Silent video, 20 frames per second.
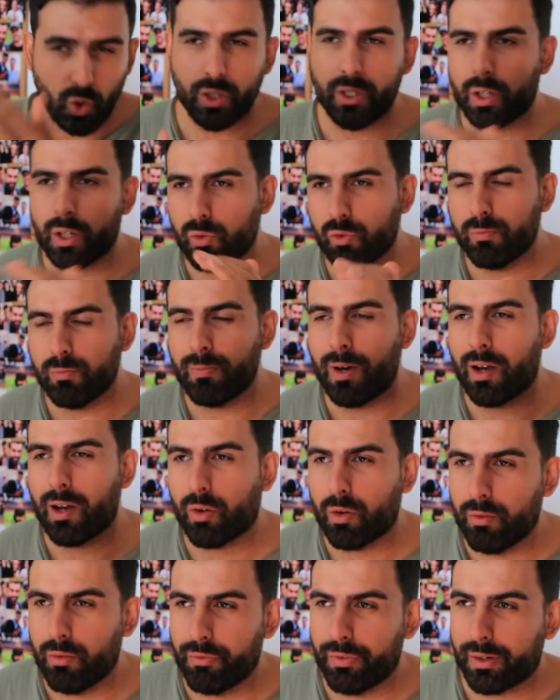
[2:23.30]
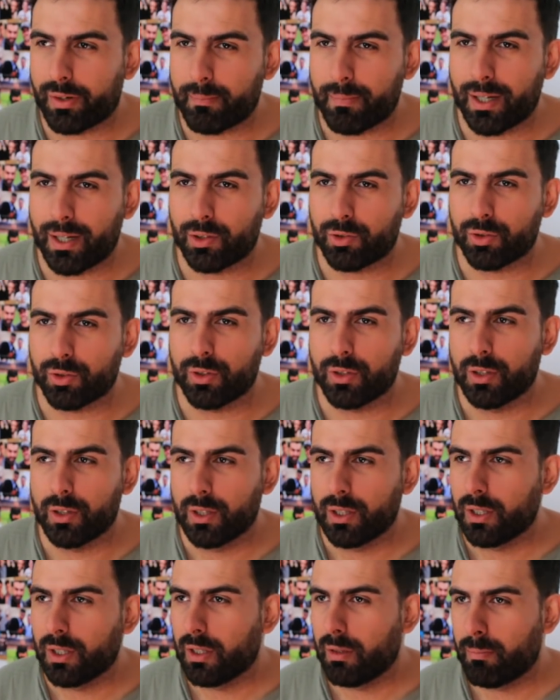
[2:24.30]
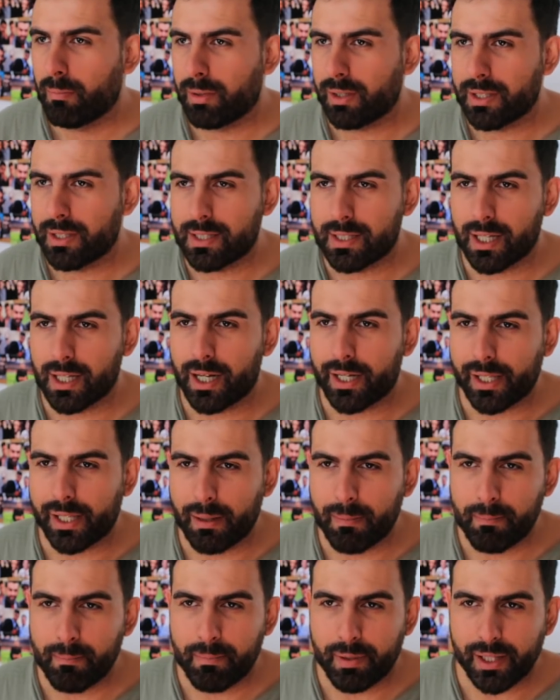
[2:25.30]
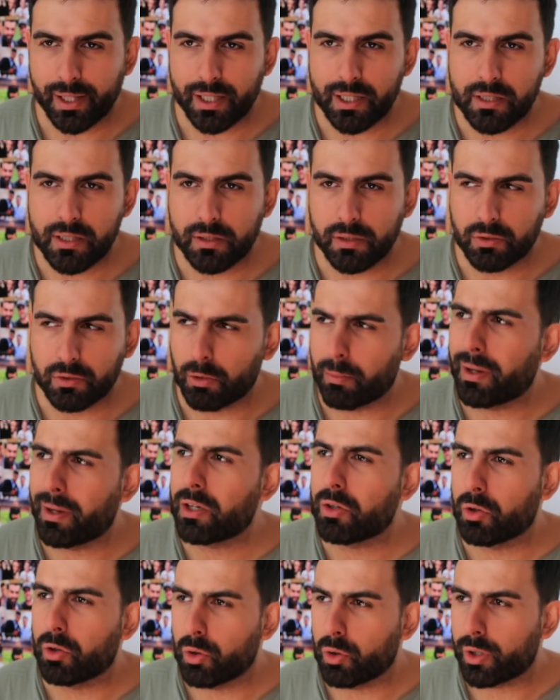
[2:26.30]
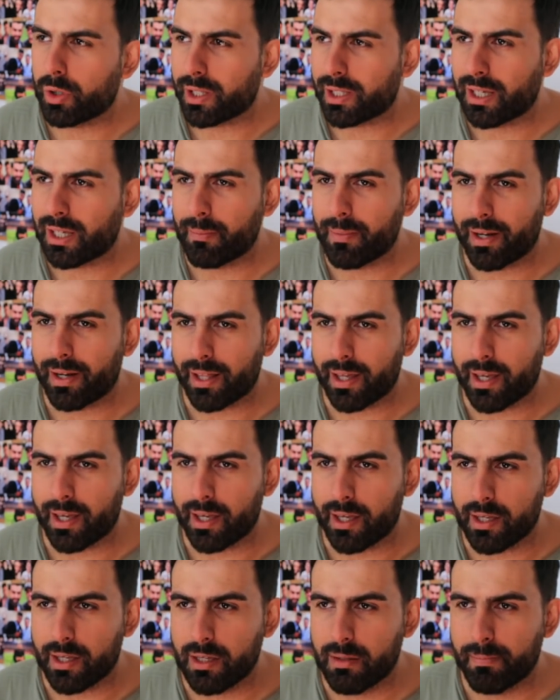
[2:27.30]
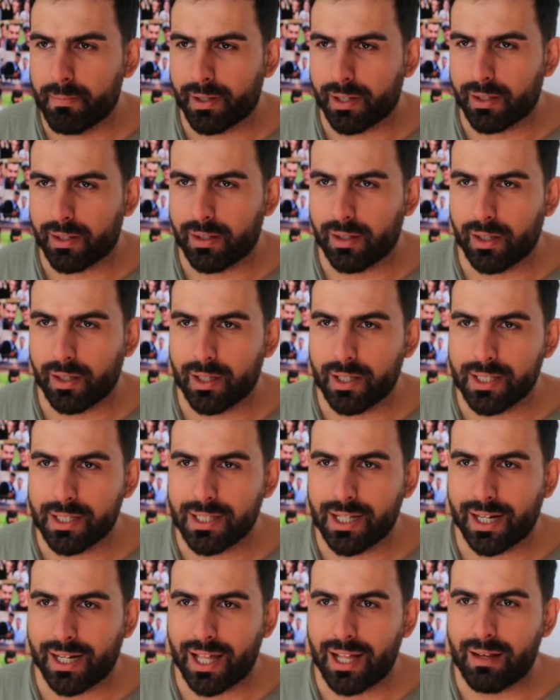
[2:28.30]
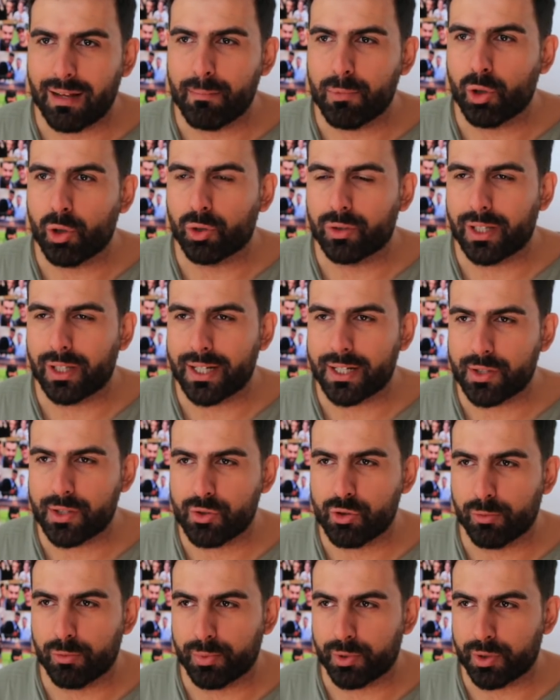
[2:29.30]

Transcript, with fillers: Donnarumma confermato Lizzari è in prestito ma io lo richiamerei perché sarà il mio terzo